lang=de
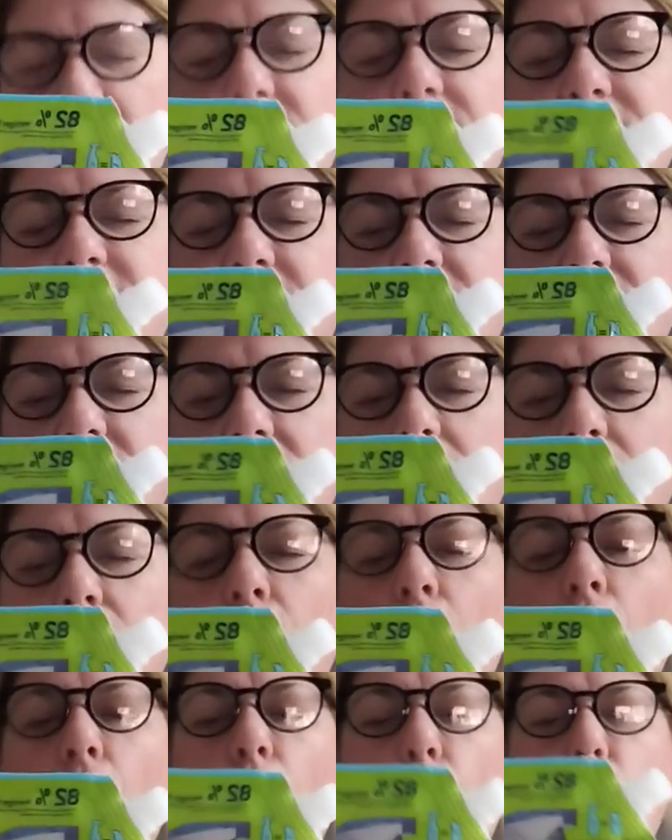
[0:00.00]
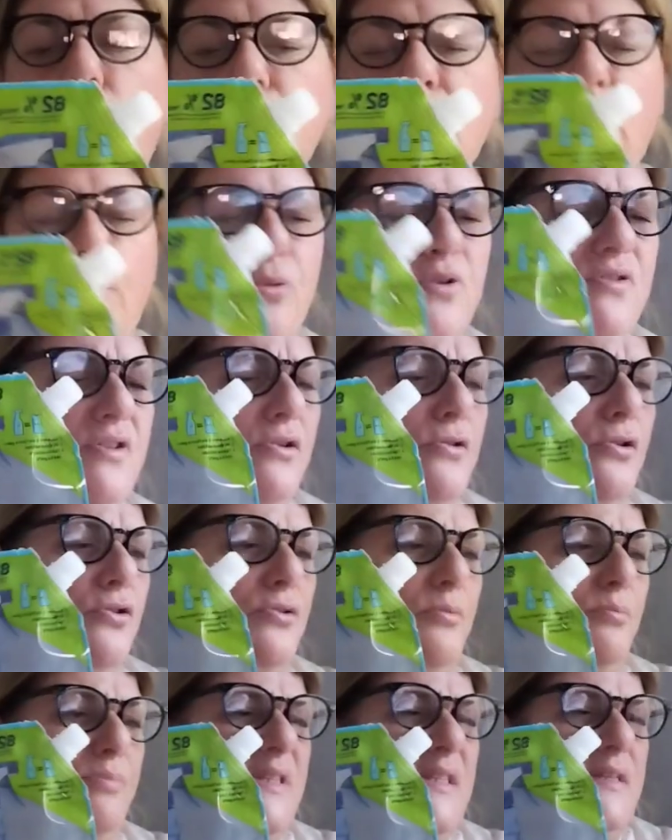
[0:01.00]
Milliliter drin. Und man muss ja noch
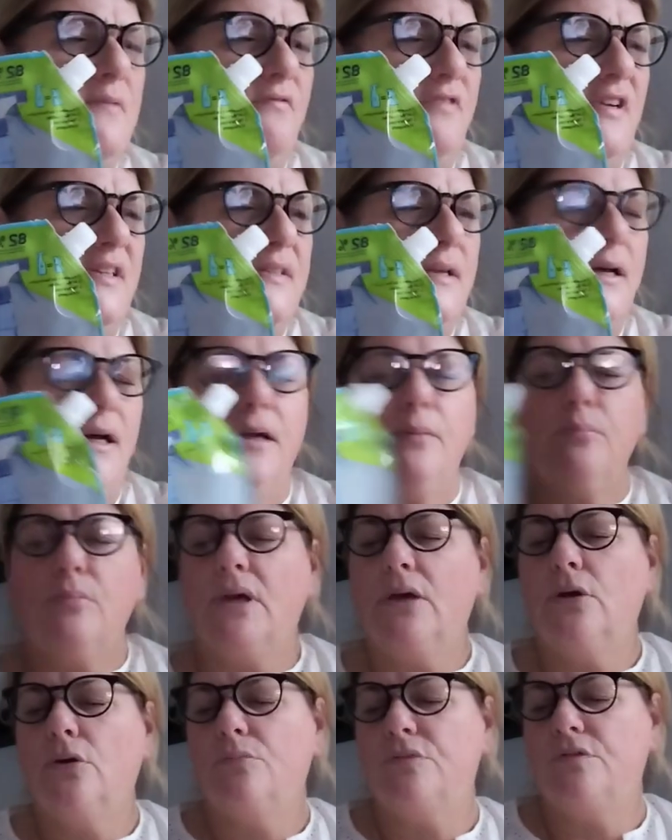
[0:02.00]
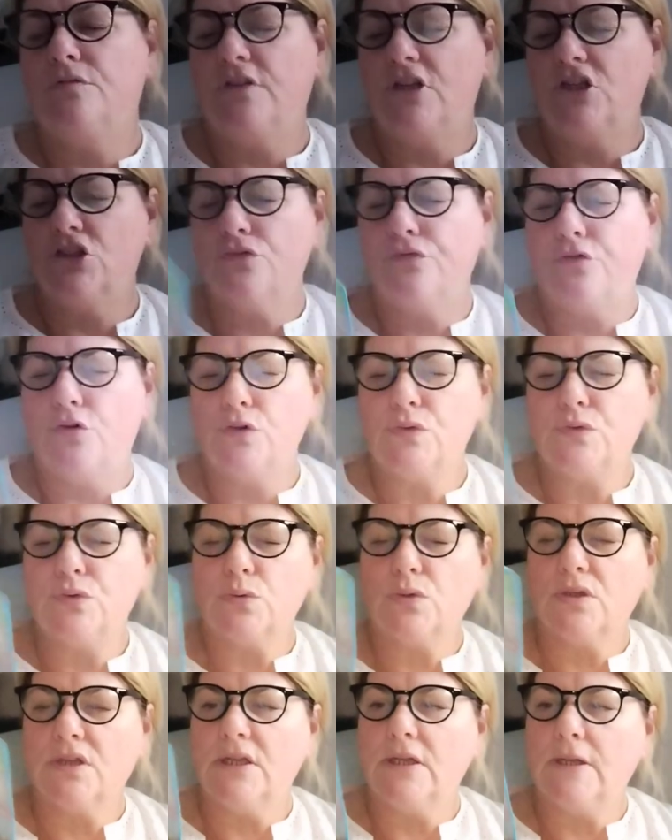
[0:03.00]
so ein bisschen Wasser reinmachen, um die Flasche voll
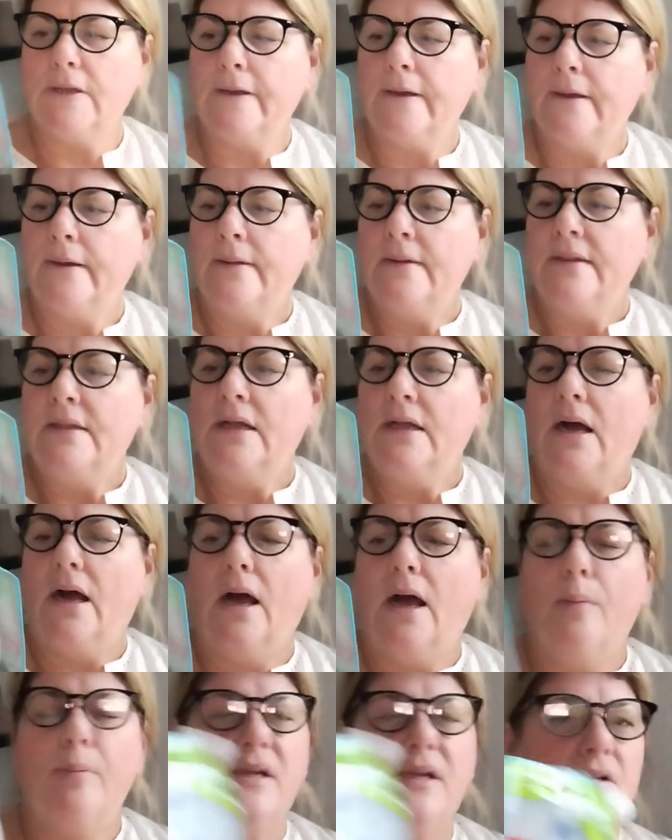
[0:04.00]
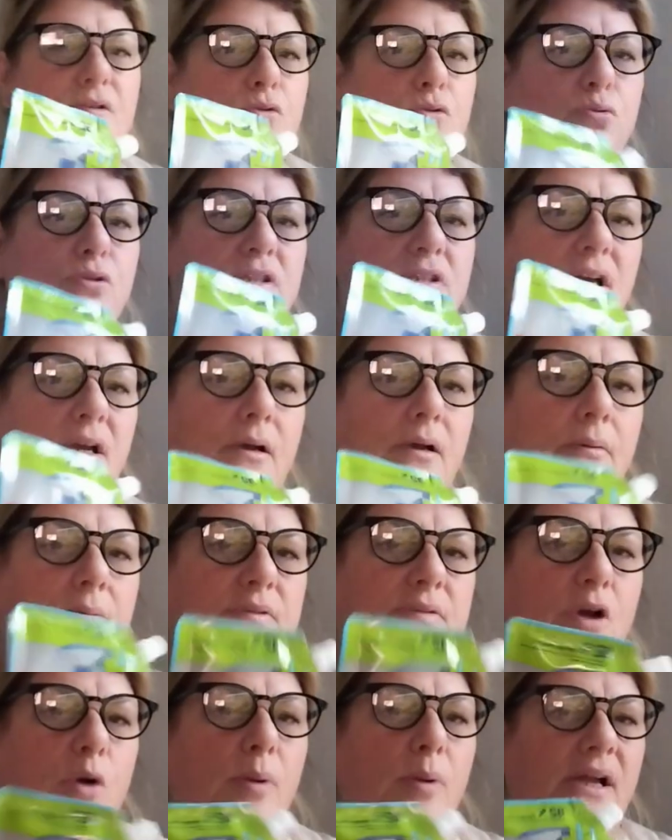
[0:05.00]
zu kriegen. Aber das tut der
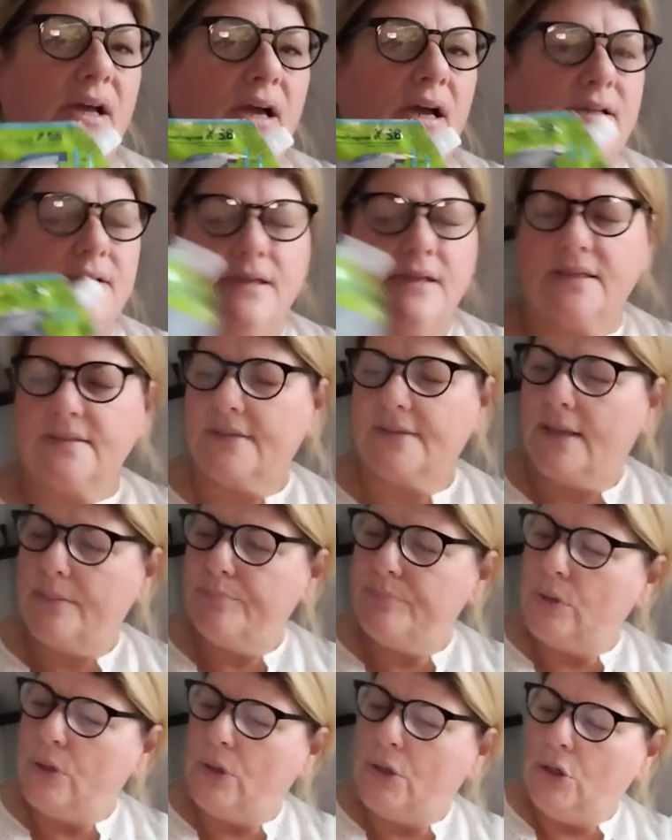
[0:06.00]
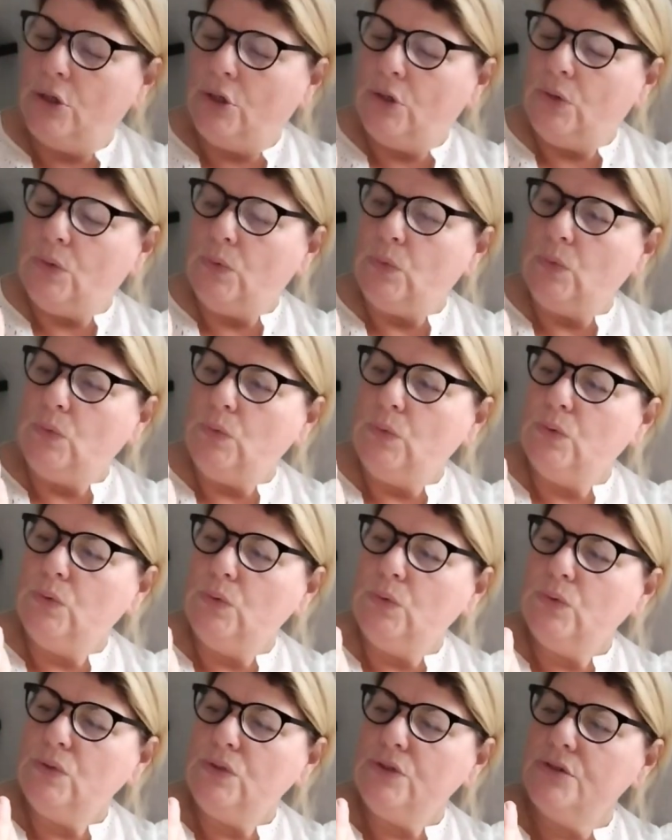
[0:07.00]
Sauberkeit nichts ab.
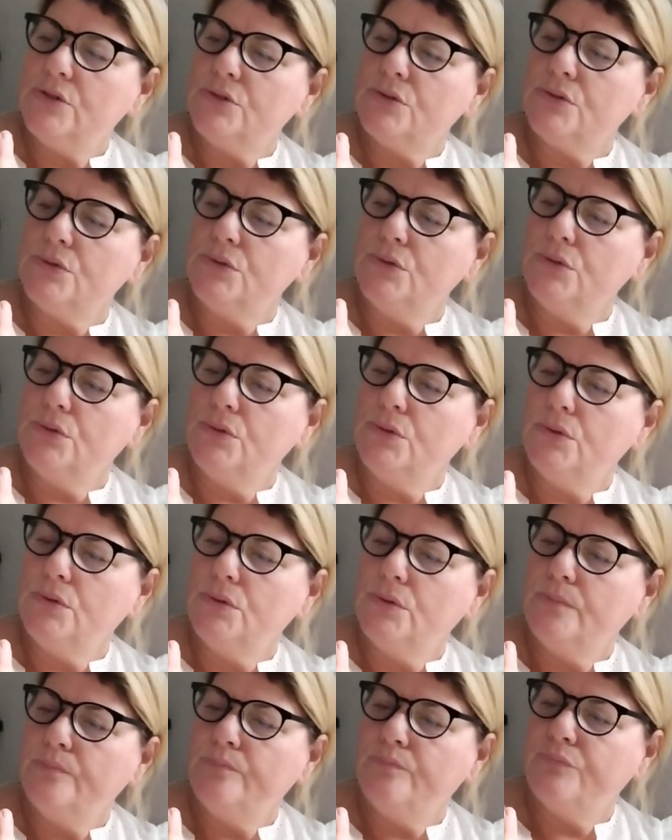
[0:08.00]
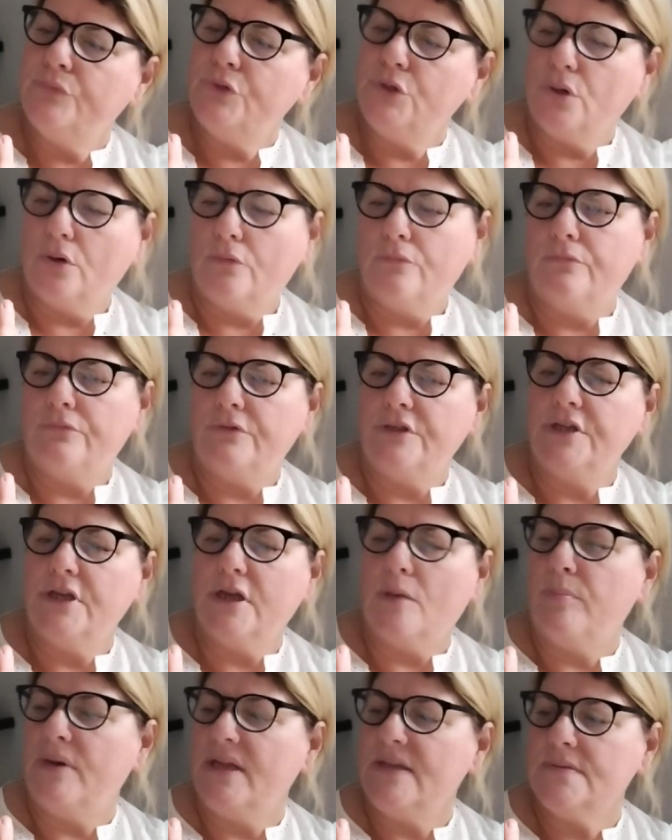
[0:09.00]
Und äh, ja,
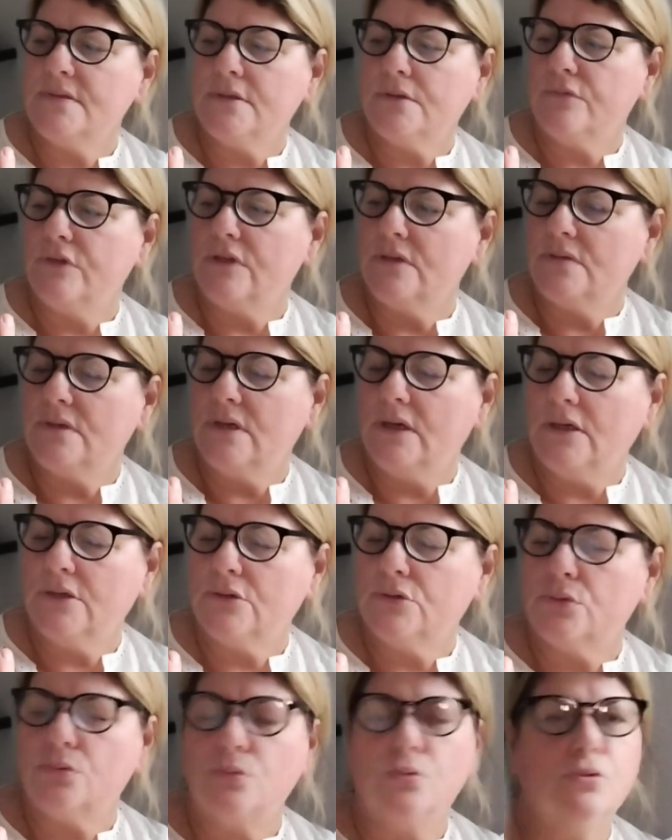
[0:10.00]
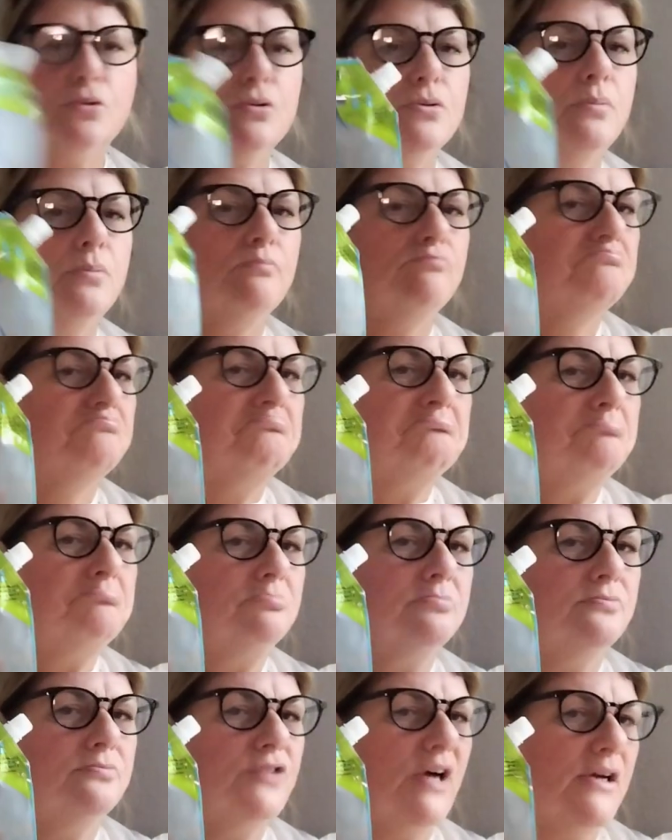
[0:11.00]
weniger Plastik, wie gesagt, und
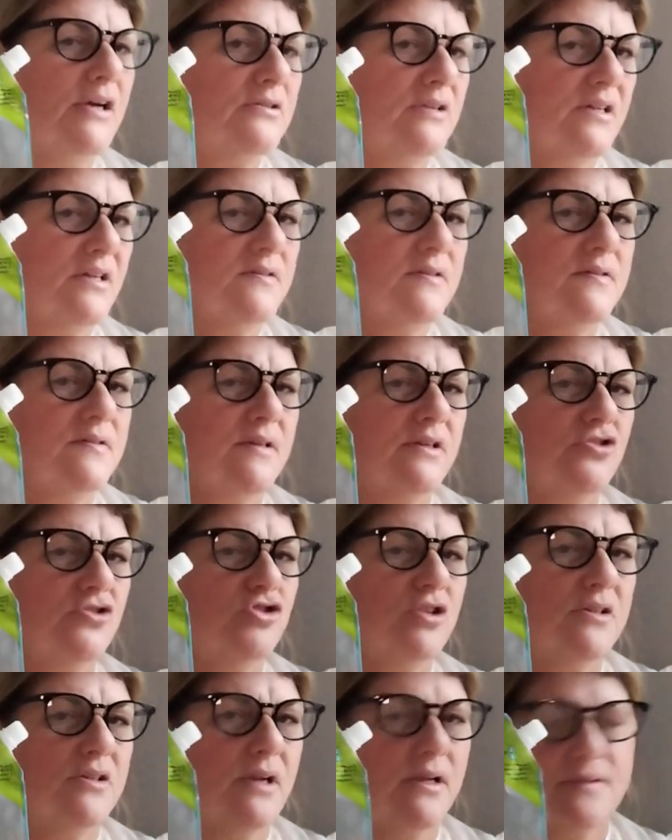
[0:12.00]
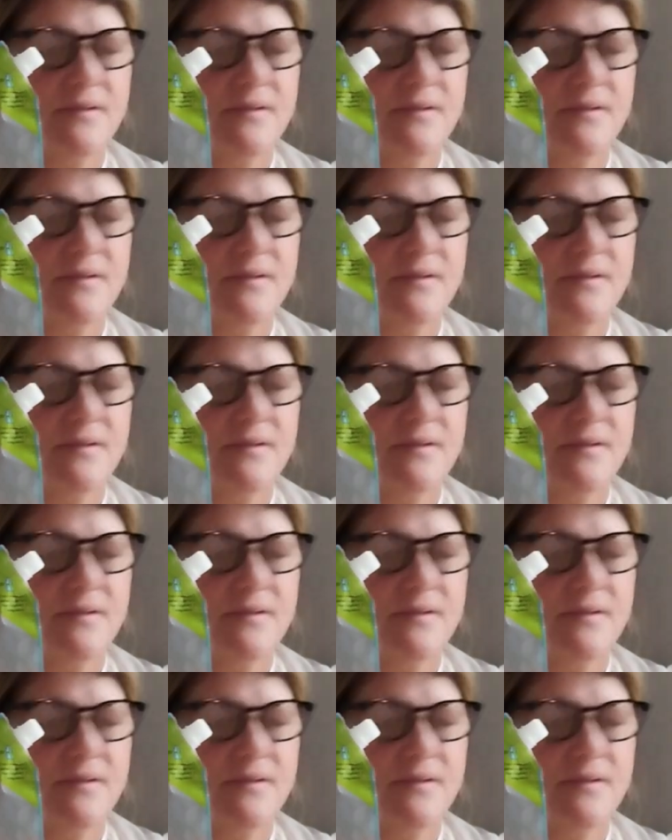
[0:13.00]
für 88 Cent statt